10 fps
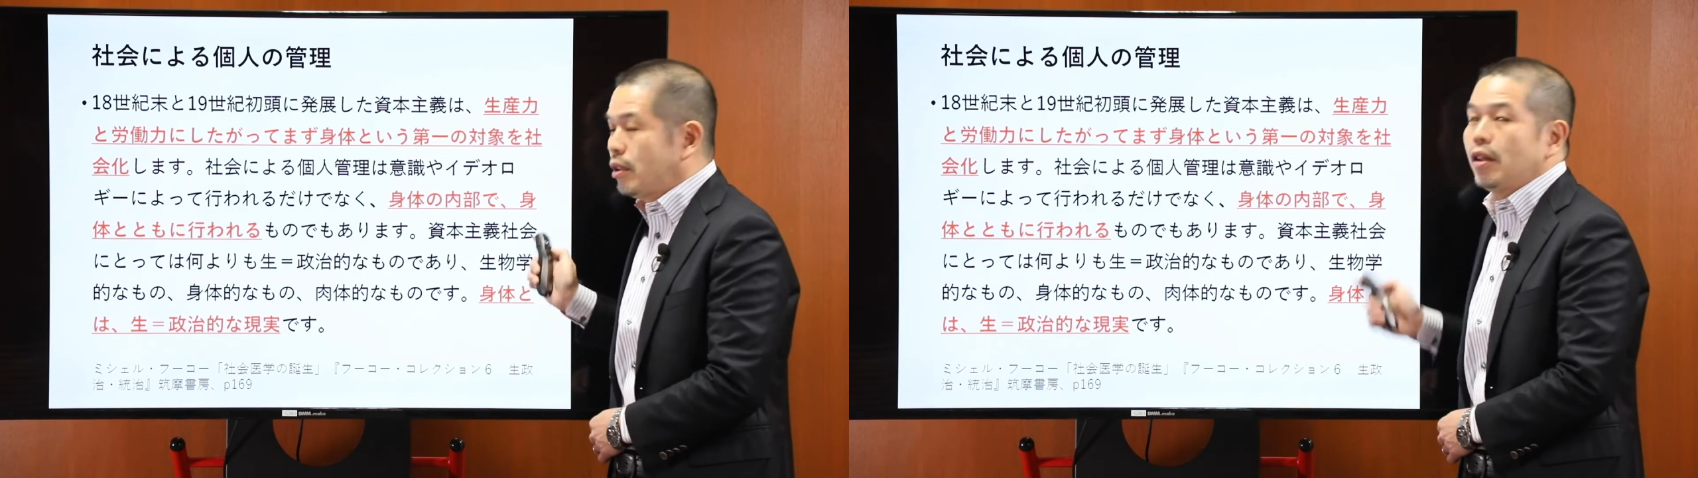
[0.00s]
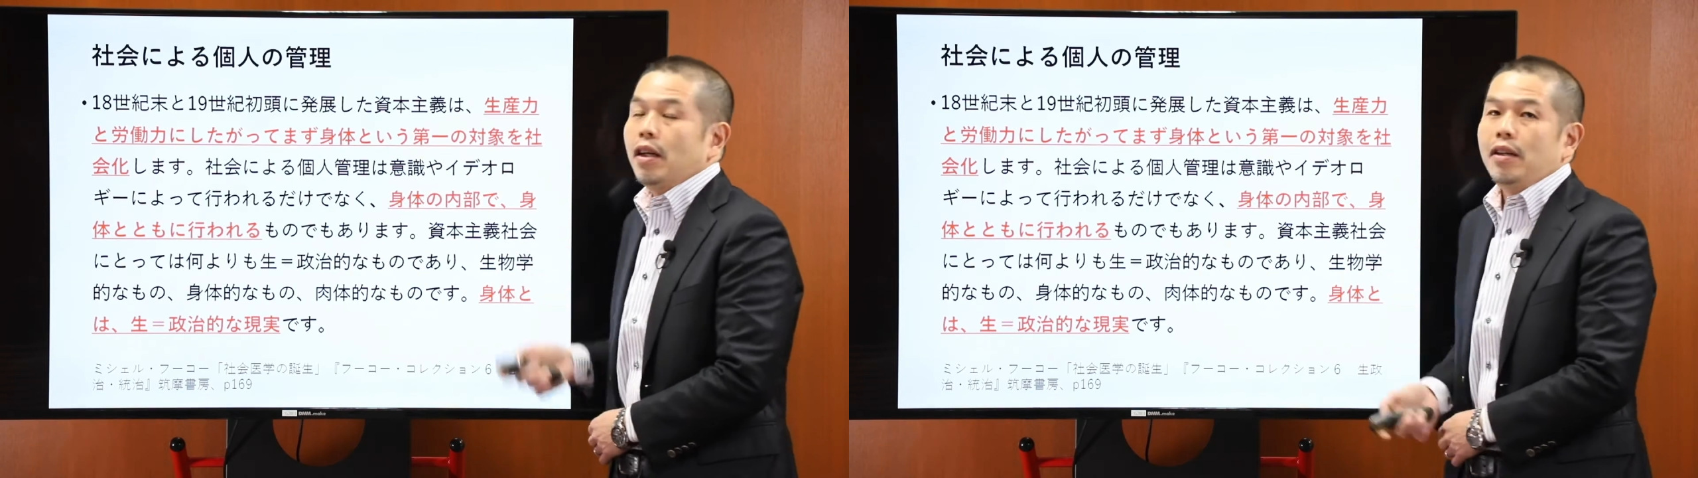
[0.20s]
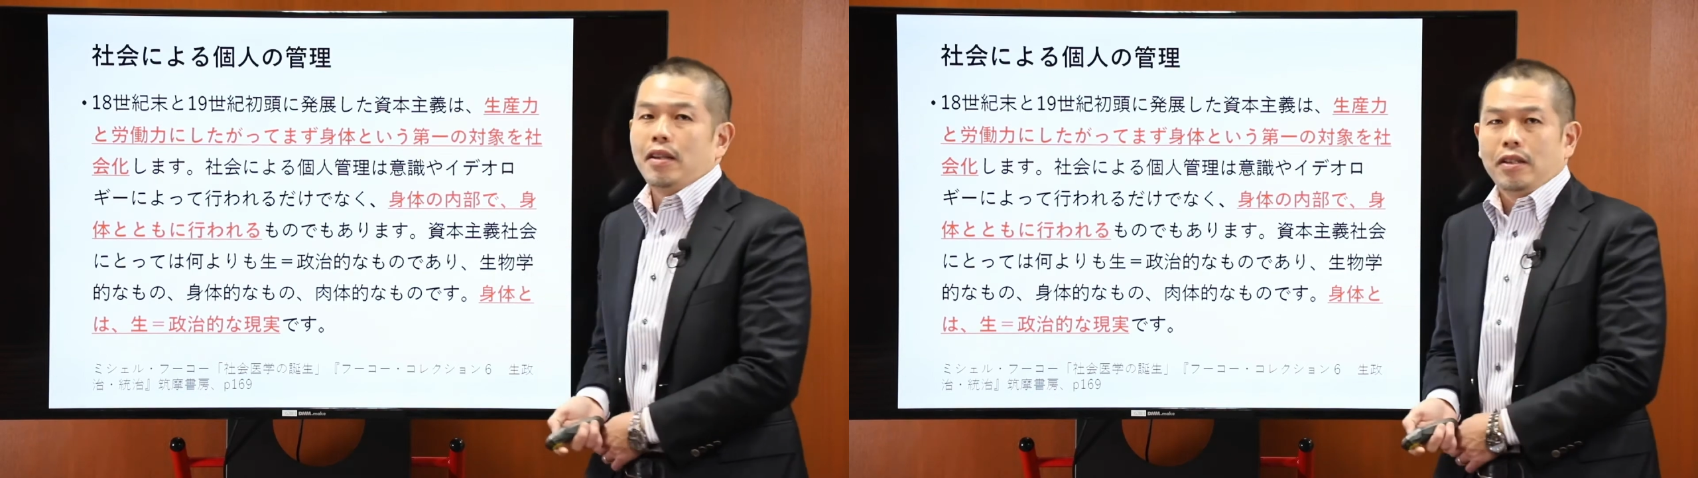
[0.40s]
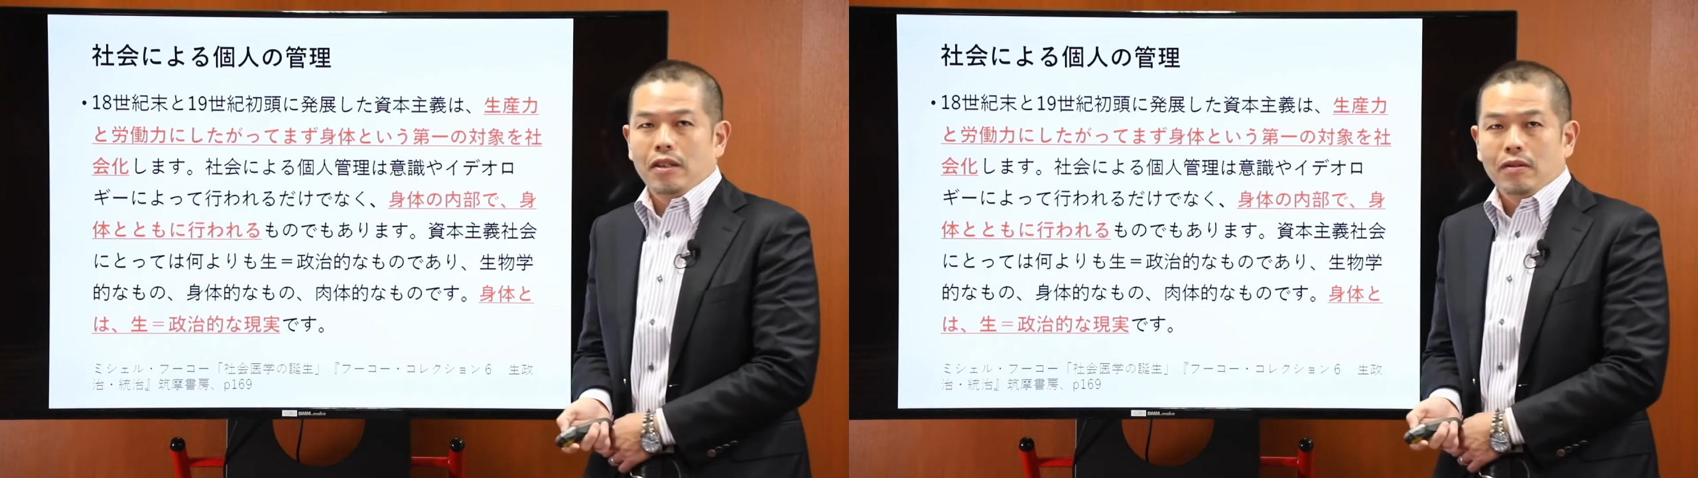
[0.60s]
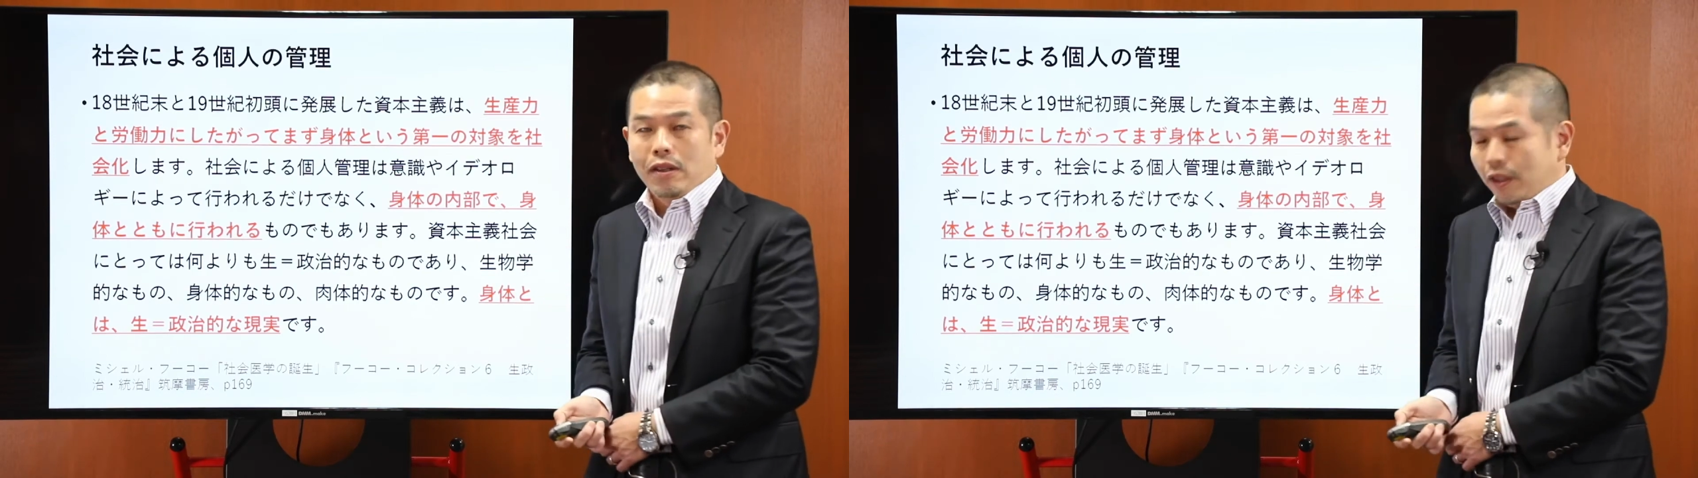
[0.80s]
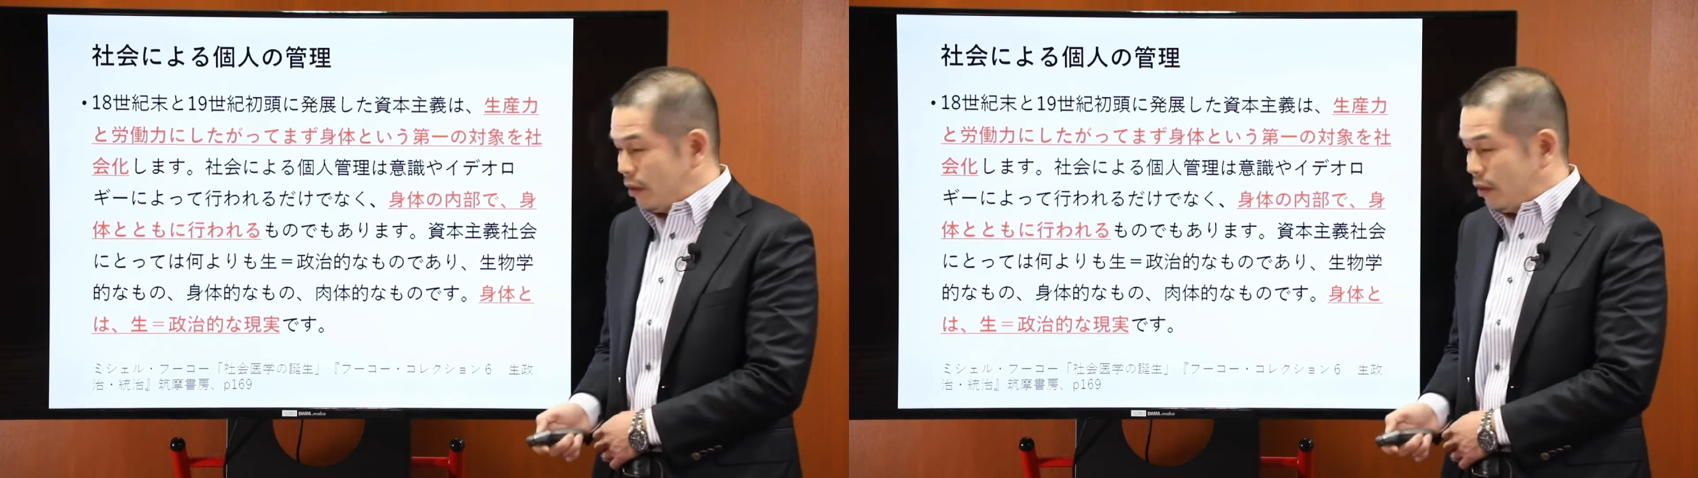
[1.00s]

ちゃ関連してるわけで